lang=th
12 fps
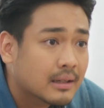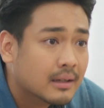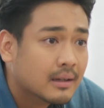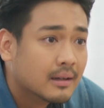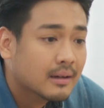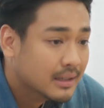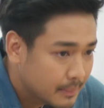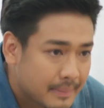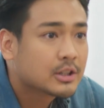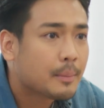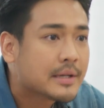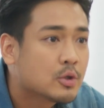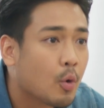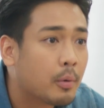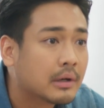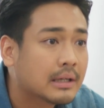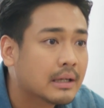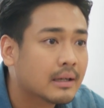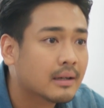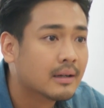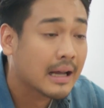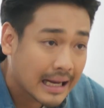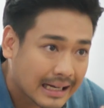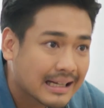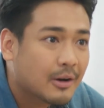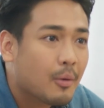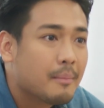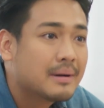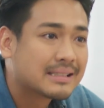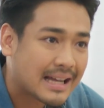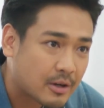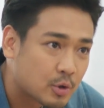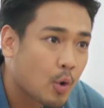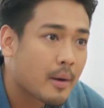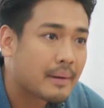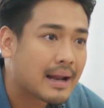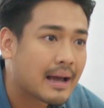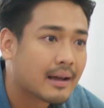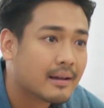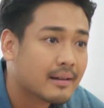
นหรือมึงต้องมาจูบคนอื่นหรือว่ามึงจะให้กูช่วยไหมล่ะ